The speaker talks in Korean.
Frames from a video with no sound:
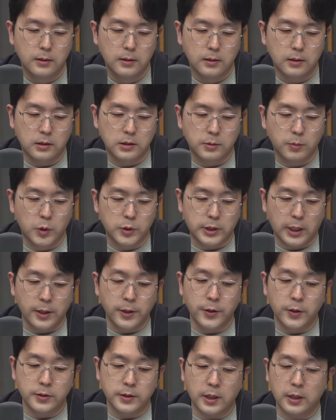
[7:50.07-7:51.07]
그래서 뭐
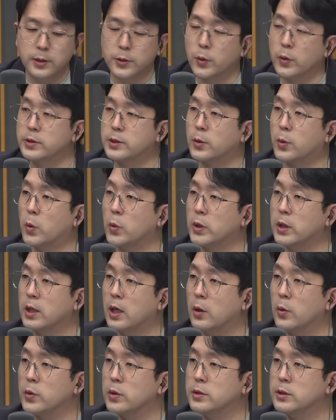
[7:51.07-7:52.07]
자연 현상을 통해서
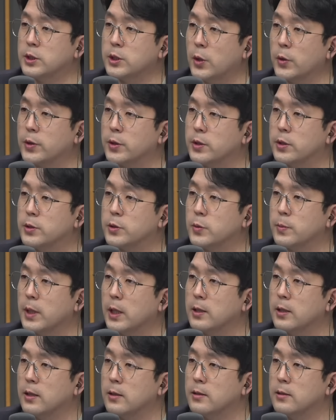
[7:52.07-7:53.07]
고기가 오는 철을 좀
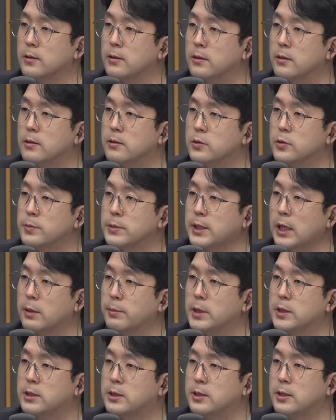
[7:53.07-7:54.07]
깨닫는 좀
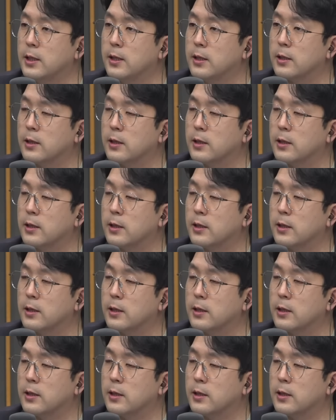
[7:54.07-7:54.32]
삶의 지혜